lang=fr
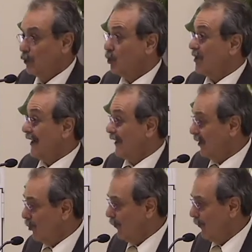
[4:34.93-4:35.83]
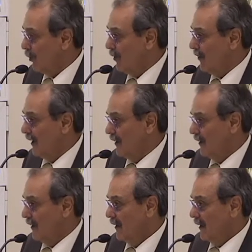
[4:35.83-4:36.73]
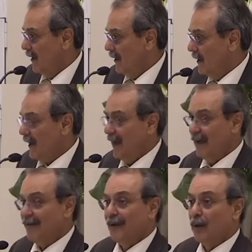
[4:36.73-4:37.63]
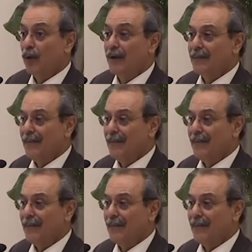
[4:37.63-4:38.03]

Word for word: il haït les œuvres des Nicolaïtes,